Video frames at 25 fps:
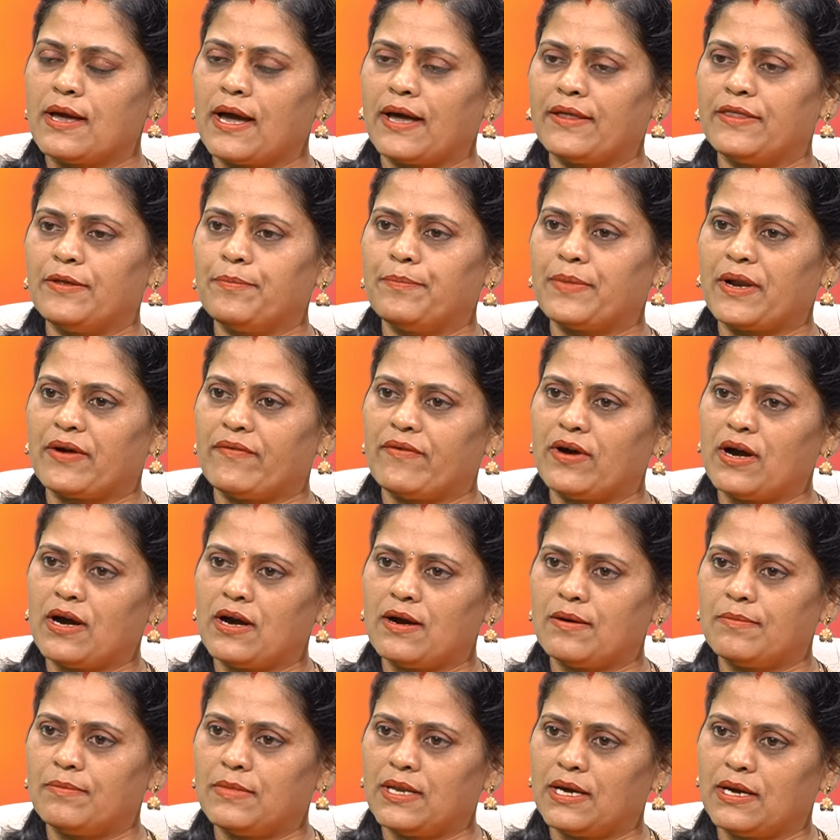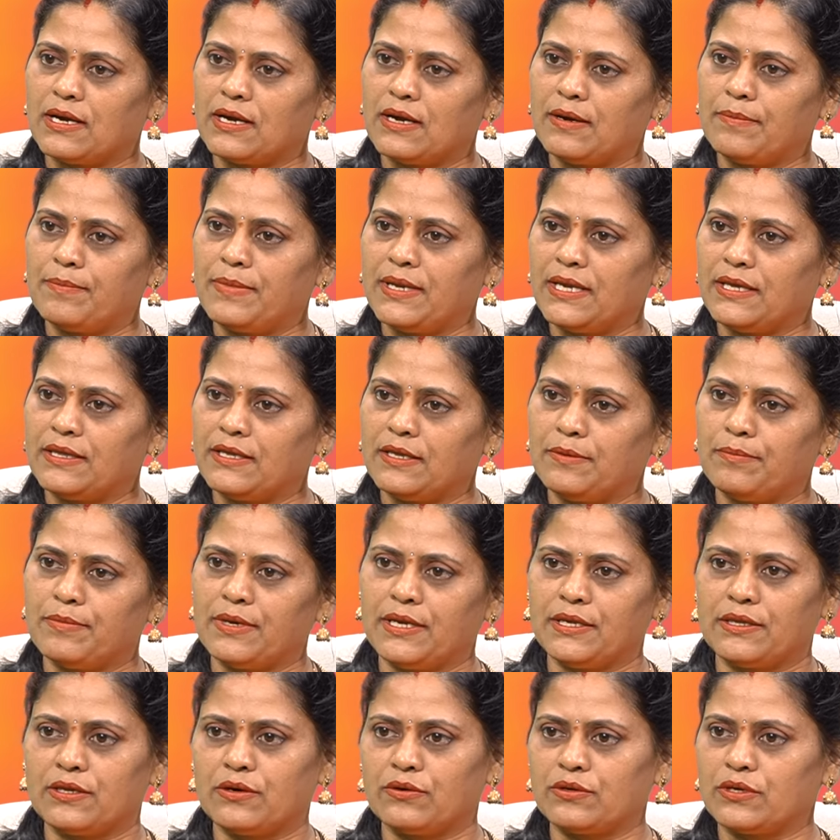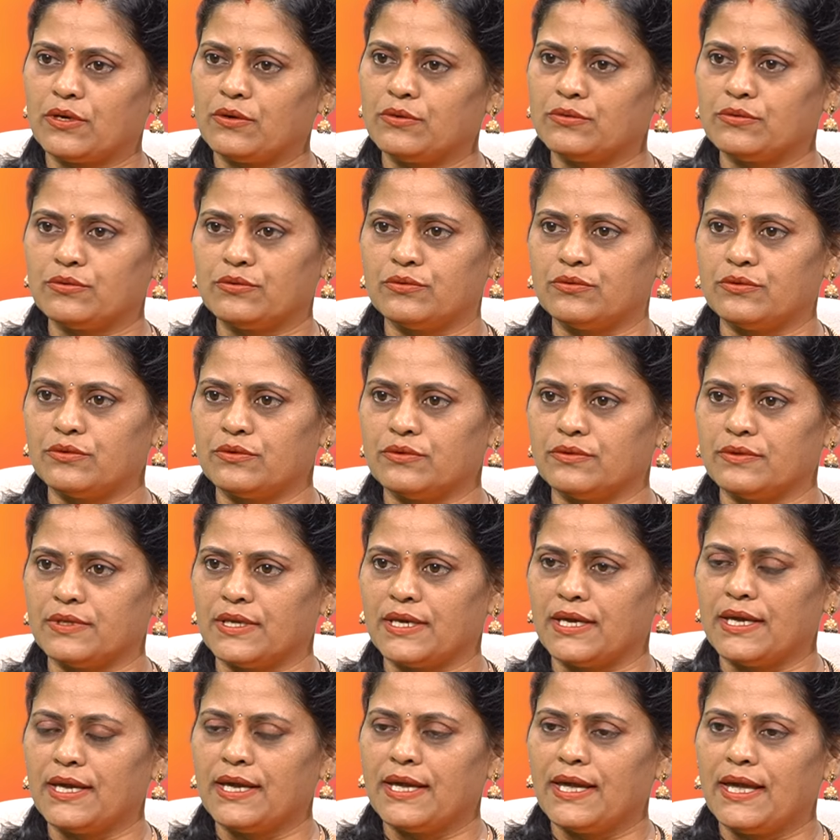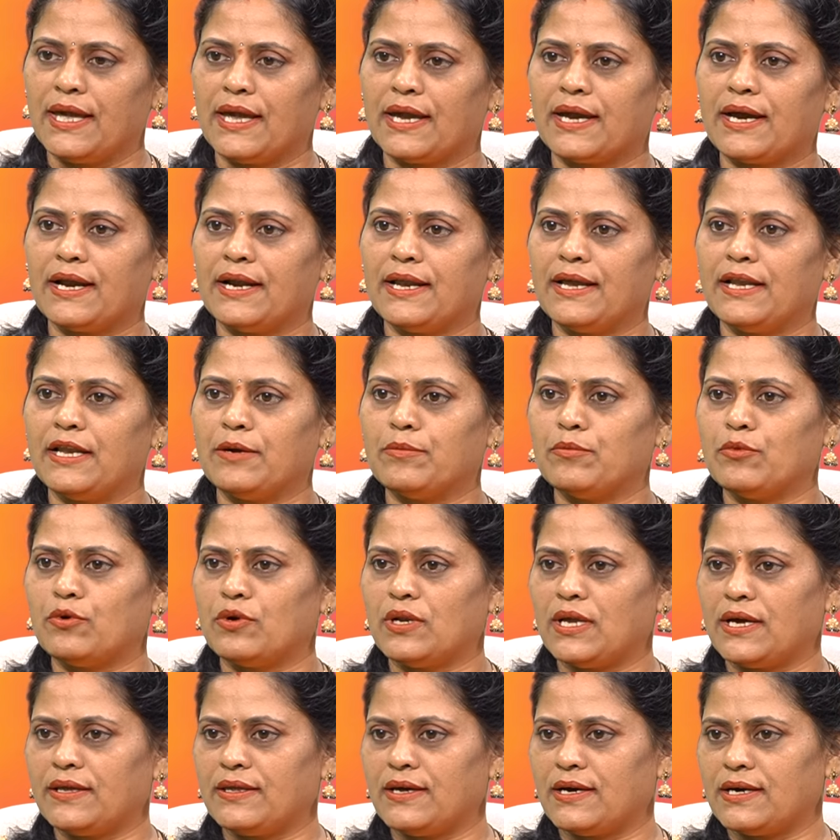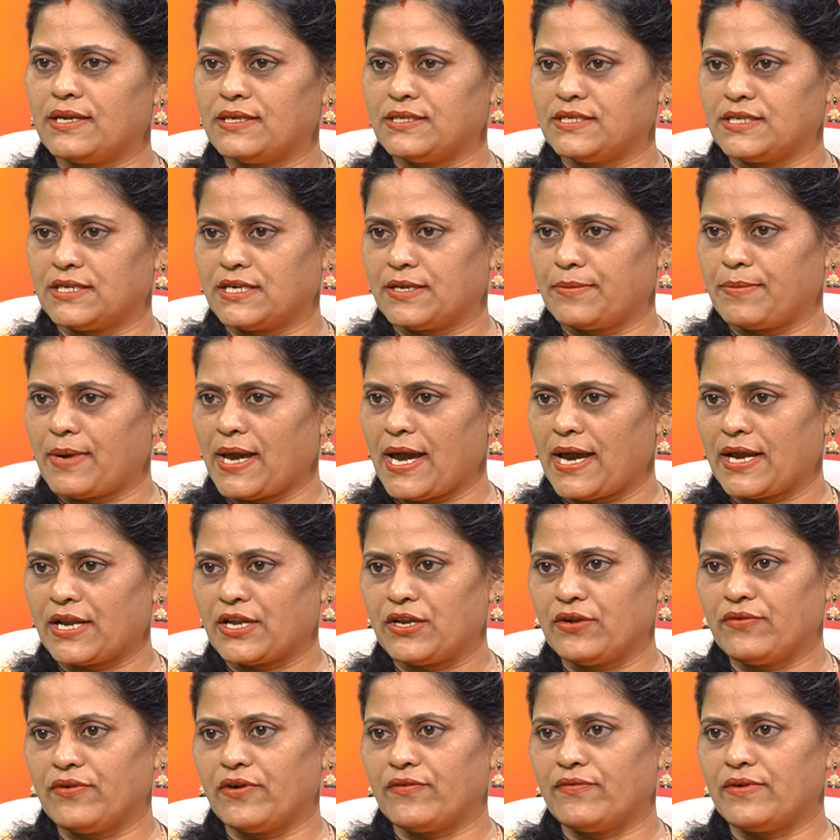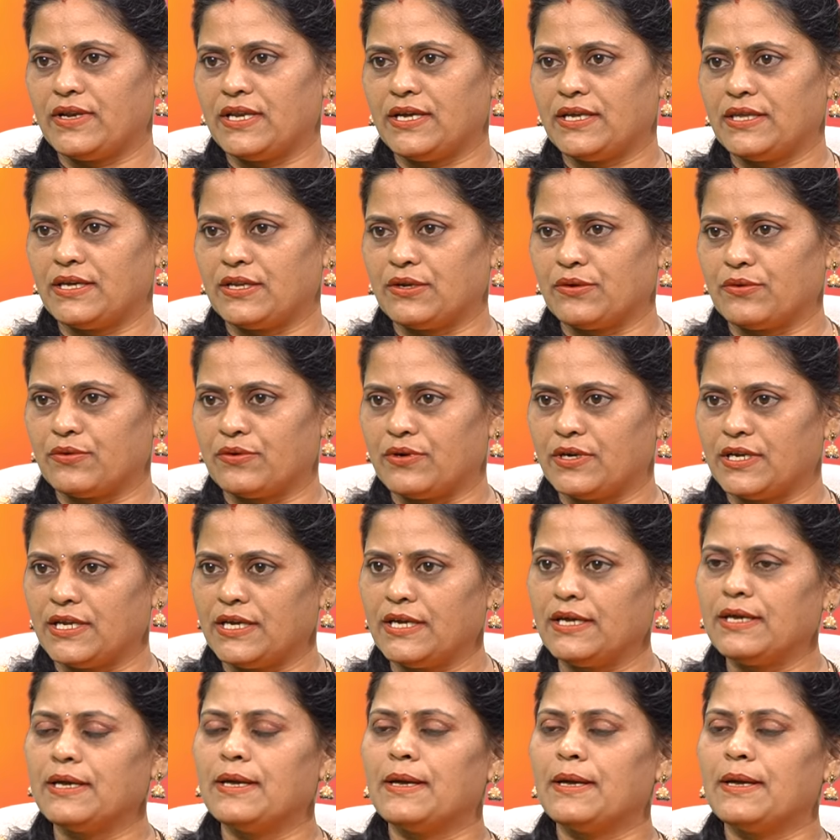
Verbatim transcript: అది ప్రవాహంలాగా బ్రీత్ ఇన్ బ్రీత్ అవుట్ అవుతూ ఉంటుంది ఎక్కడైనా మూలాధార చక్రం యాక్టివ్ అవ్వలేదనుకోండి